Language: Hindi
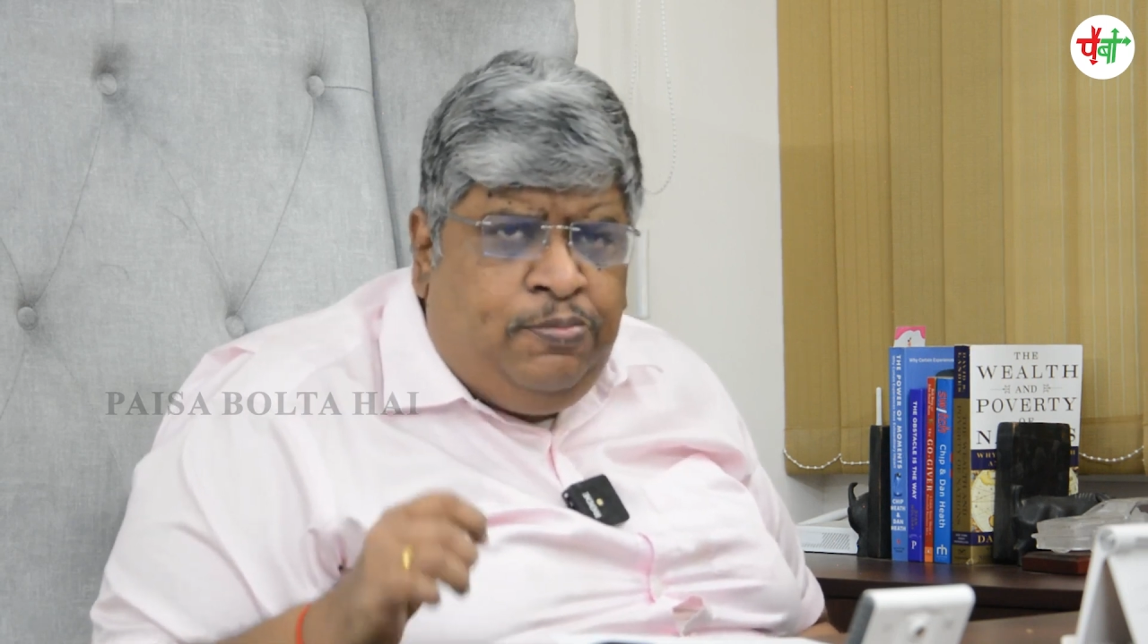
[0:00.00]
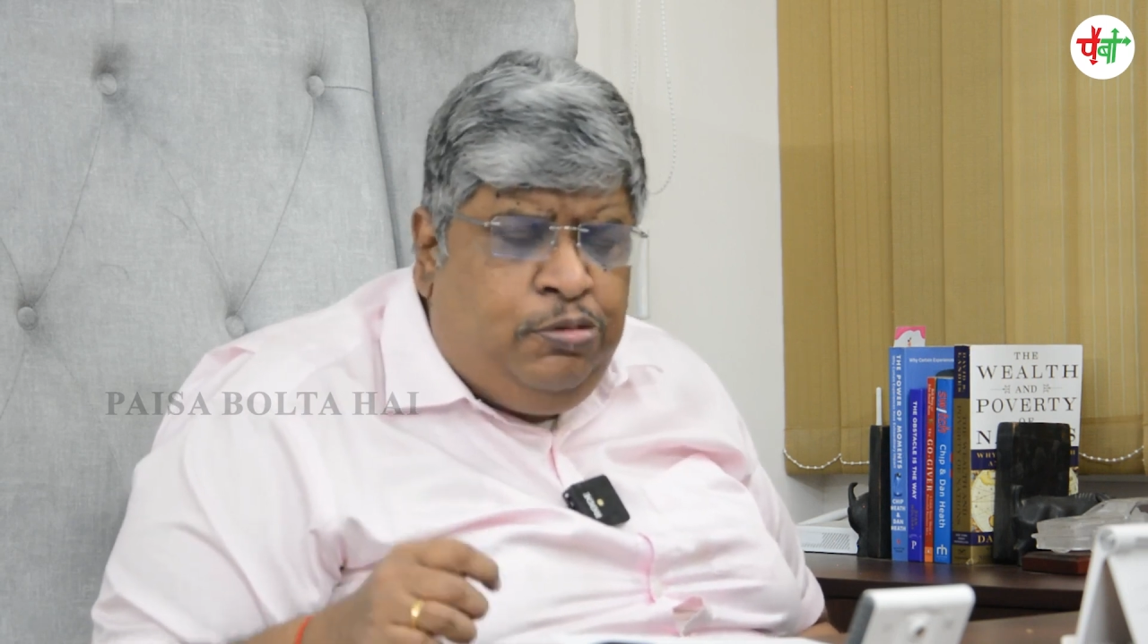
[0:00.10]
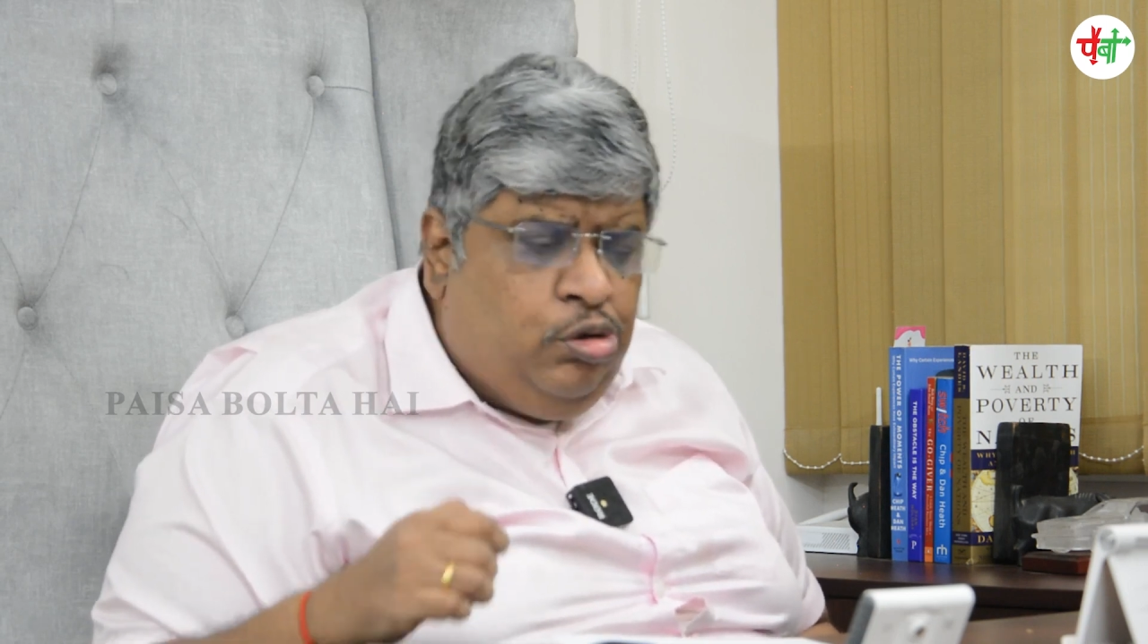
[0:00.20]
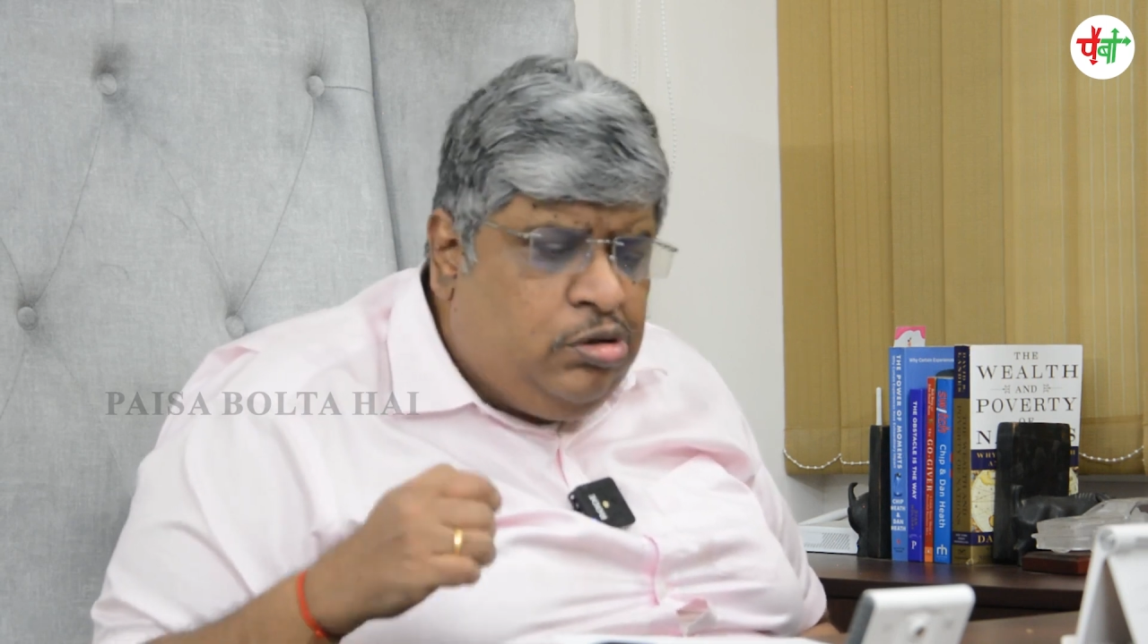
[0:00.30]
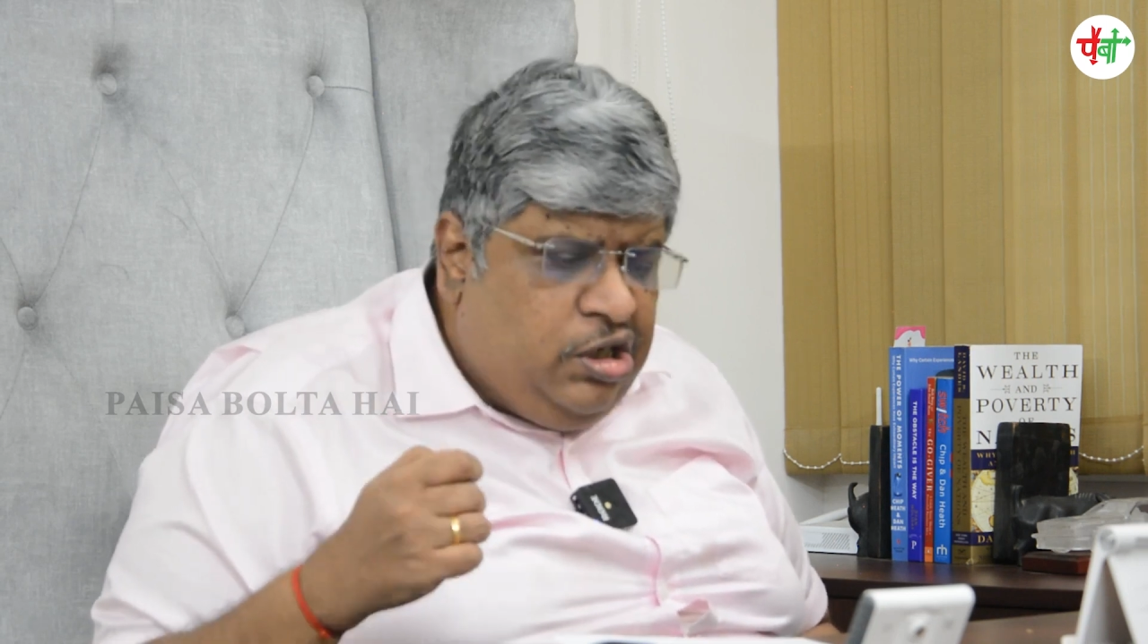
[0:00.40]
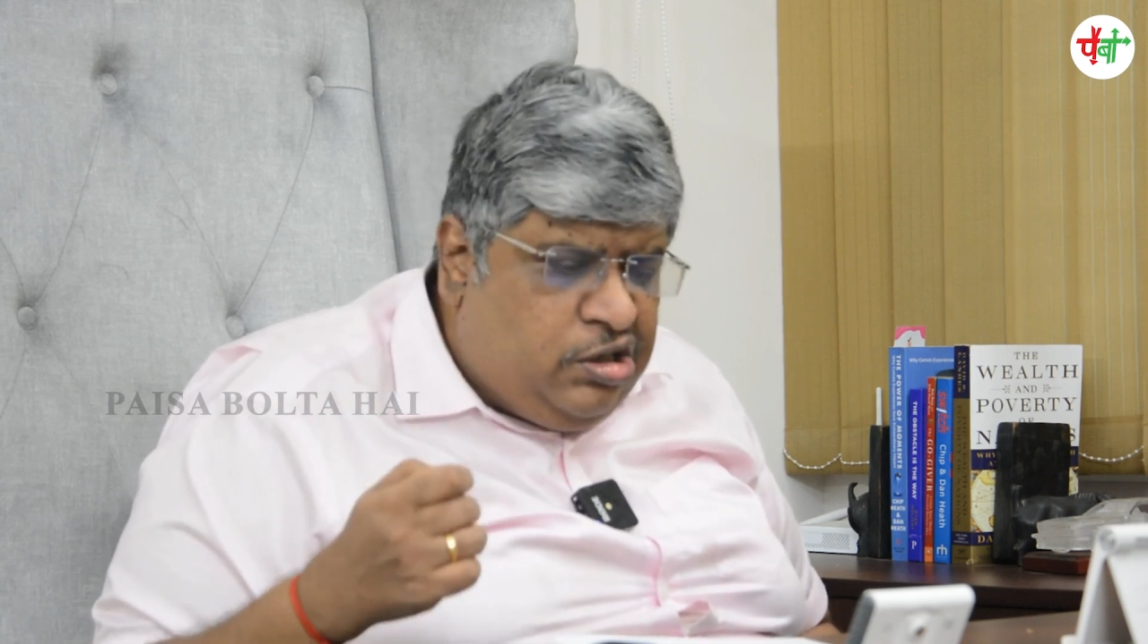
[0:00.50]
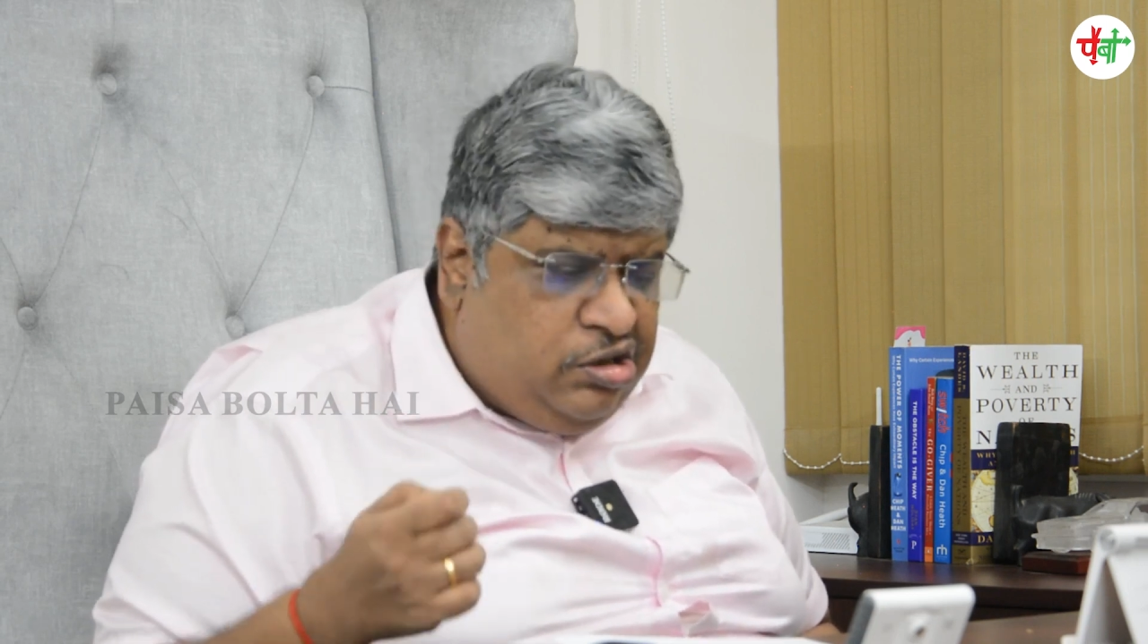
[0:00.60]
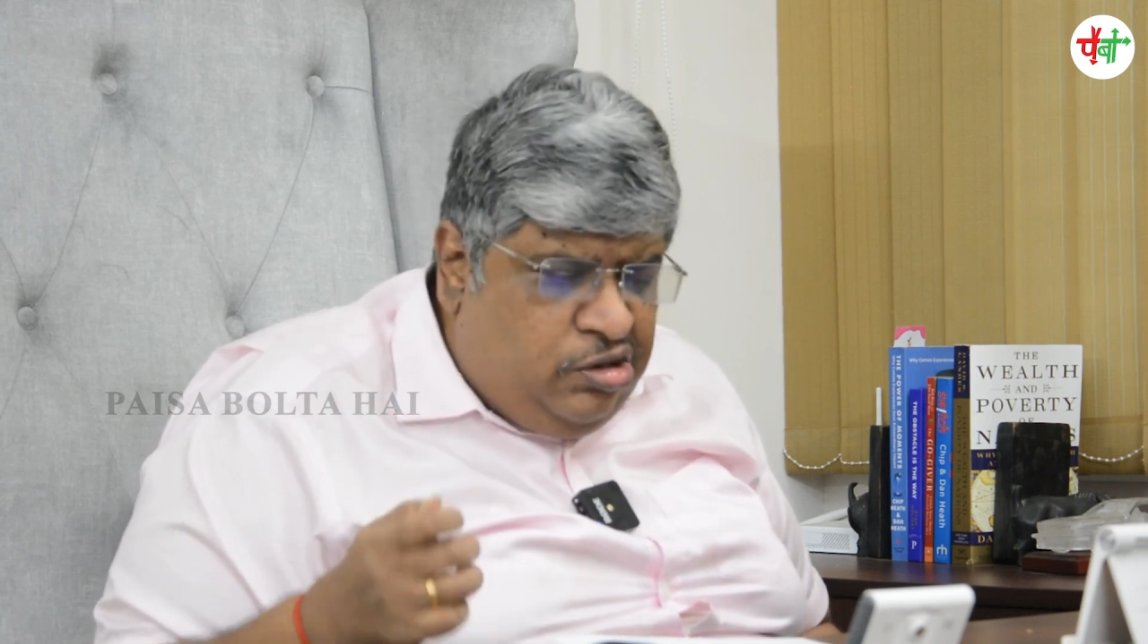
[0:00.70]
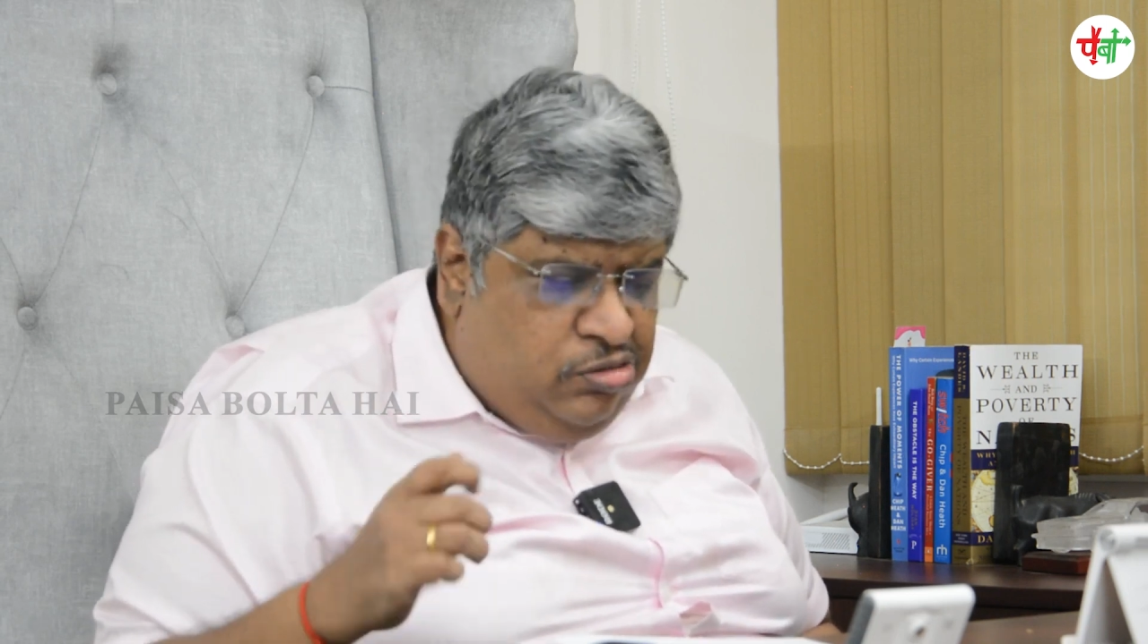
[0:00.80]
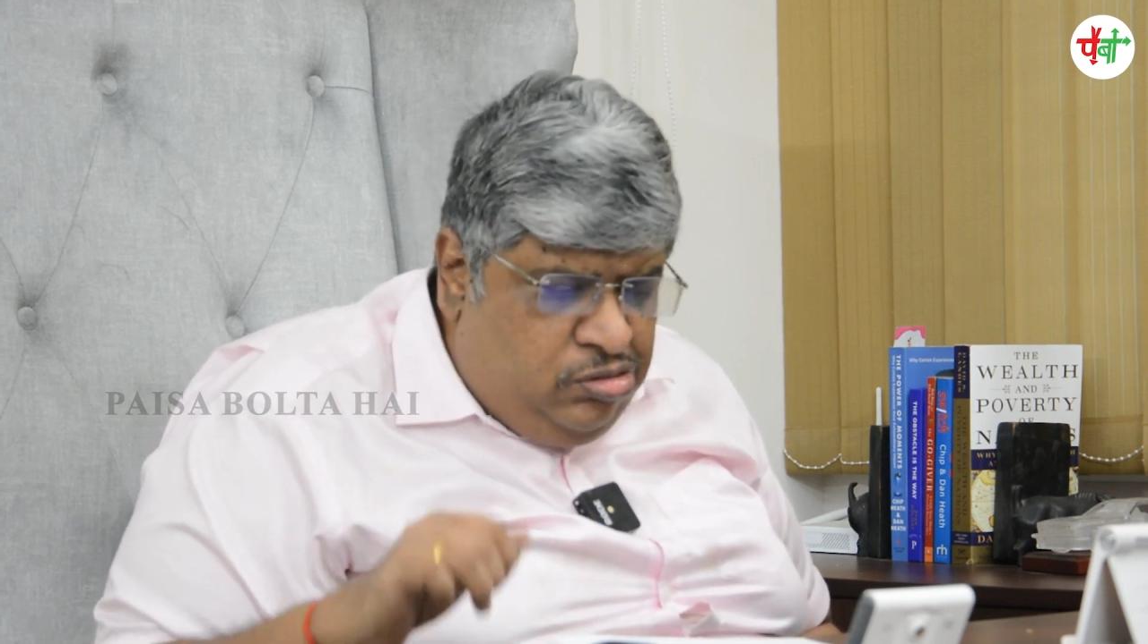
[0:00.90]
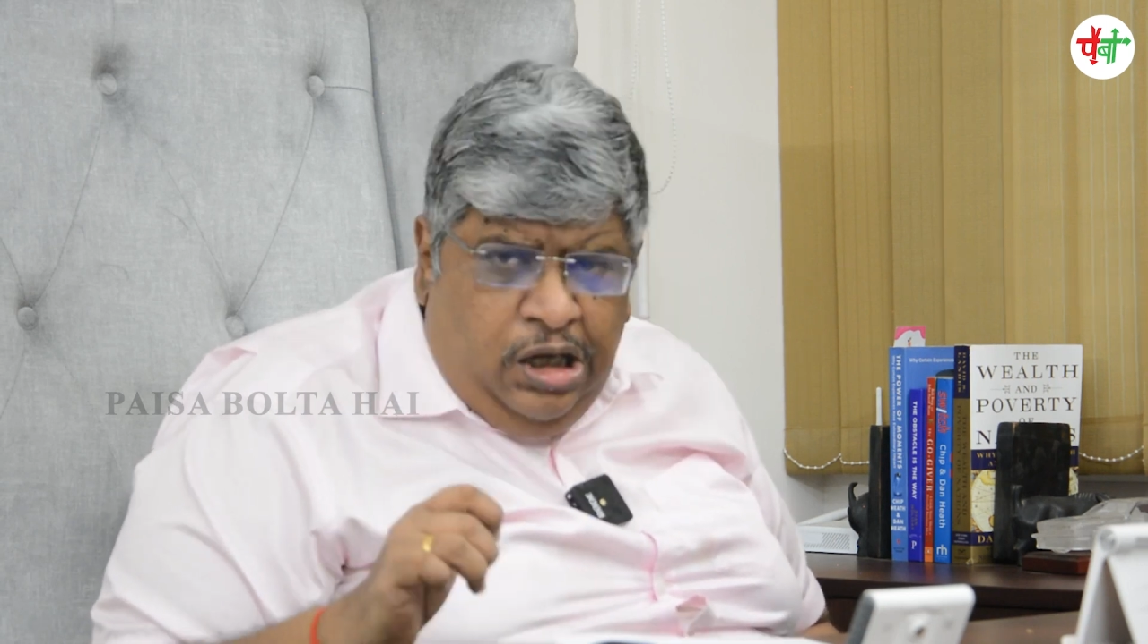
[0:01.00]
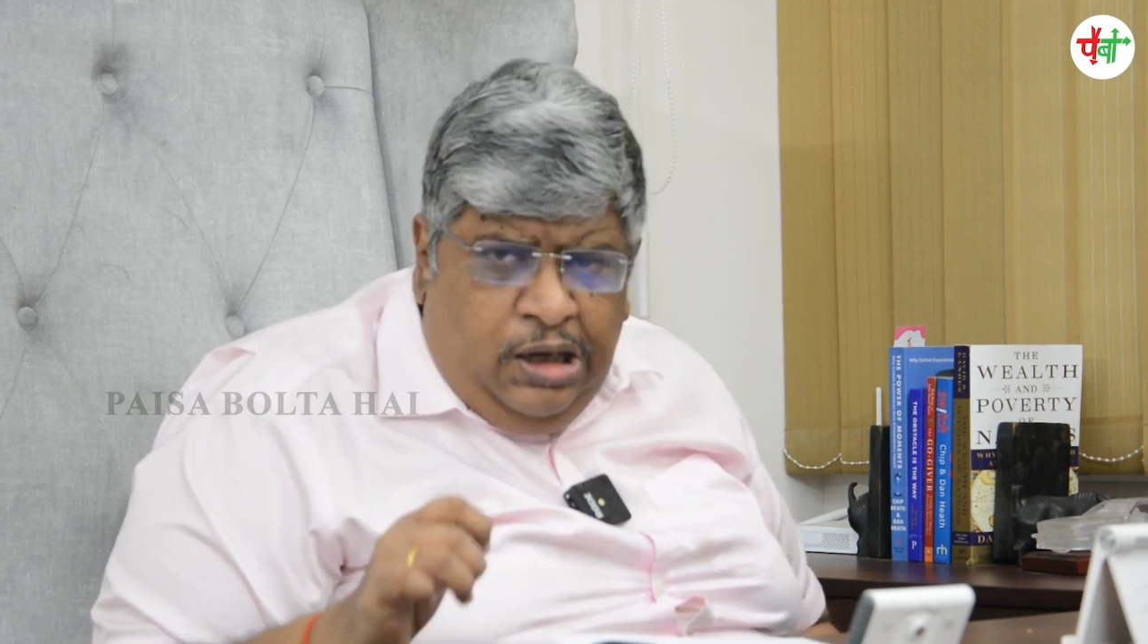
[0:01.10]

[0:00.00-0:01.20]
आप लोग करते हो